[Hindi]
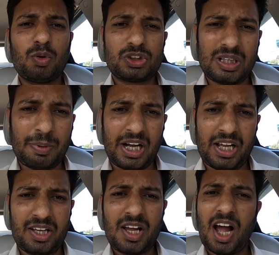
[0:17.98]
उससे
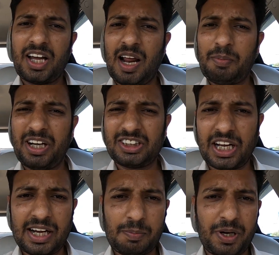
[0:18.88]
पहले अगर आप मेरे
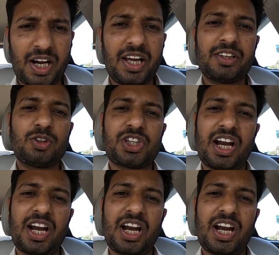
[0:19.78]
चैनल पर नए हैं तो